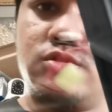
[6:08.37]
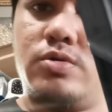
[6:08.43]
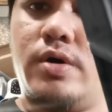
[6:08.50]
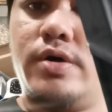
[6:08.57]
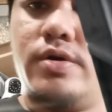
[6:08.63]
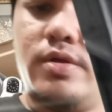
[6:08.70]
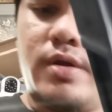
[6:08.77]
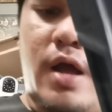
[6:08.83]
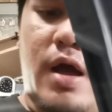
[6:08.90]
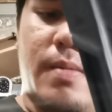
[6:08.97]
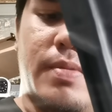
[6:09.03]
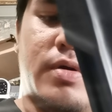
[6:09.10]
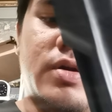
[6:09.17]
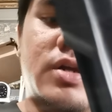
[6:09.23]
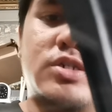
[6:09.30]
so ngayon
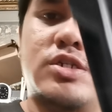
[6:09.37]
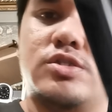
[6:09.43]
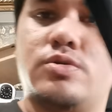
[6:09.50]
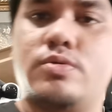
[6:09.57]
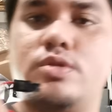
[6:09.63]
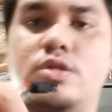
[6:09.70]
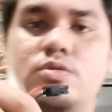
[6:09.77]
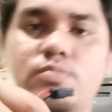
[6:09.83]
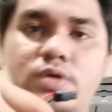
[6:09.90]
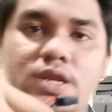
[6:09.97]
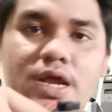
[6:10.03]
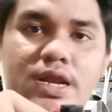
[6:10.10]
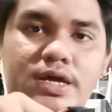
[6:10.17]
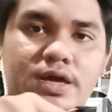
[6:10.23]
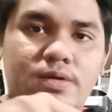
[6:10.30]
kakabit ko lang siya so dito mo
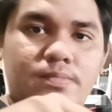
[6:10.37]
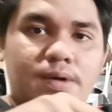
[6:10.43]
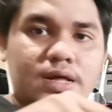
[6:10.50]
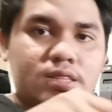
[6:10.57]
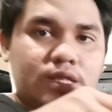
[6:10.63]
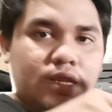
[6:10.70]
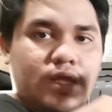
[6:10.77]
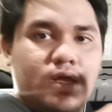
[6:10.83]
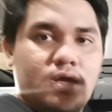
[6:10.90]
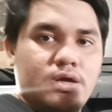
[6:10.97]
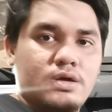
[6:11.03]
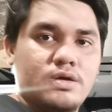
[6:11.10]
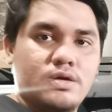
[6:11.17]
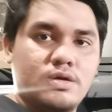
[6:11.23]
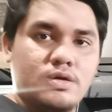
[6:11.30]
ilalagay yung battery
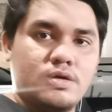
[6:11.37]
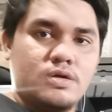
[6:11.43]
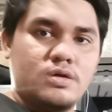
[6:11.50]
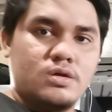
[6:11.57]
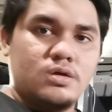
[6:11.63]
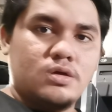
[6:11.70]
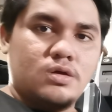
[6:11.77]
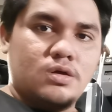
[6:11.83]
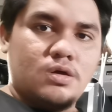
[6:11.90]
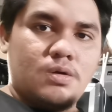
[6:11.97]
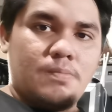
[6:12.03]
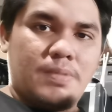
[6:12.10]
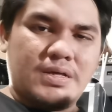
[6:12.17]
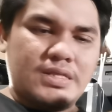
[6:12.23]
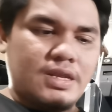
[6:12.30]

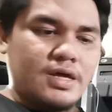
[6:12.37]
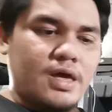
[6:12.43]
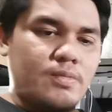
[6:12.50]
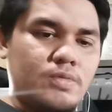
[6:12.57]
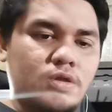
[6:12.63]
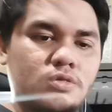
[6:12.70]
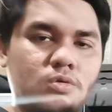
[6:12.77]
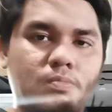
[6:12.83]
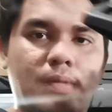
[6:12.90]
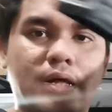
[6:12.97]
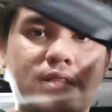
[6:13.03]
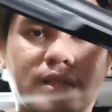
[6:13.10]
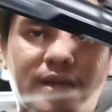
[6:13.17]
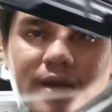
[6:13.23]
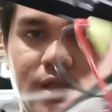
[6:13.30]
pag nilagay mo na tong
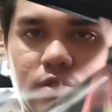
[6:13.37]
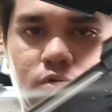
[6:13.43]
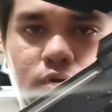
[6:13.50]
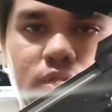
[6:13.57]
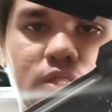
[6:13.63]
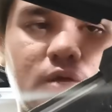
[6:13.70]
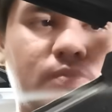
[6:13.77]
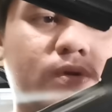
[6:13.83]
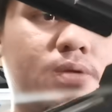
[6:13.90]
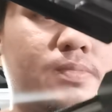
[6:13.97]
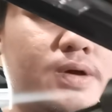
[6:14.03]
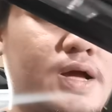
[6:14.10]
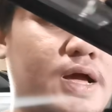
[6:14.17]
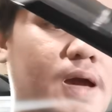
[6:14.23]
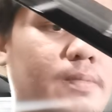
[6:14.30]
battery na to, hindi mo na
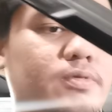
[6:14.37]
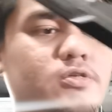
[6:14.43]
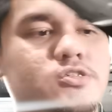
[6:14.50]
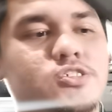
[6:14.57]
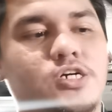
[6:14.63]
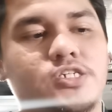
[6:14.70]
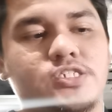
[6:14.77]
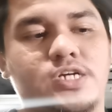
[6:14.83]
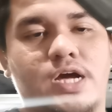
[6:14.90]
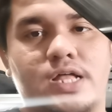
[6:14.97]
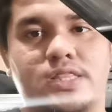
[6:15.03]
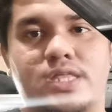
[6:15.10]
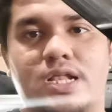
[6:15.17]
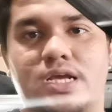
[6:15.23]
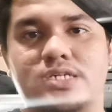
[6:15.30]
magagamit yung charging
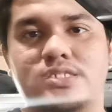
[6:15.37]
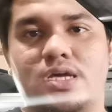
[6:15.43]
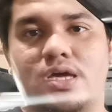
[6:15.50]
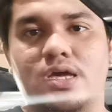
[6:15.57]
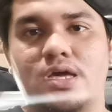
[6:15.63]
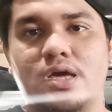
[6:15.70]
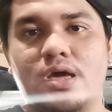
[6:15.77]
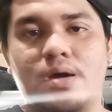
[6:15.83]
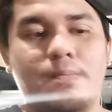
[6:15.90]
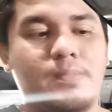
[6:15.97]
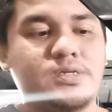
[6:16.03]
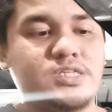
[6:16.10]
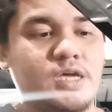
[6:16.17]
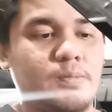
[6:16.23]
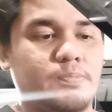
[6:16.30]
handle kasi
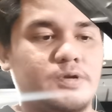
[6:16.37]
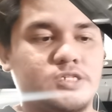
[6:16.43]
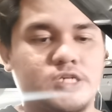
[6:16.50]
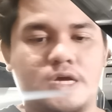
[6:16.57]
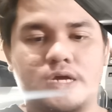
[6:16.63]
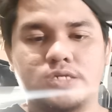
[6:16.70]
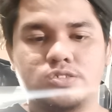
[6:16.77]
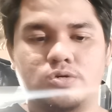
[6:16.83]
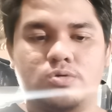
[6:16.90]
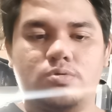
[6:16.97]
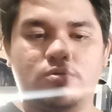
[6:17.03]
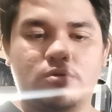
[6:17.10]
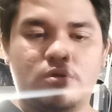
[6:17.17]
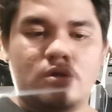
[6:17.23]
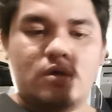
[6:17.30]
masikip na siya eh. So,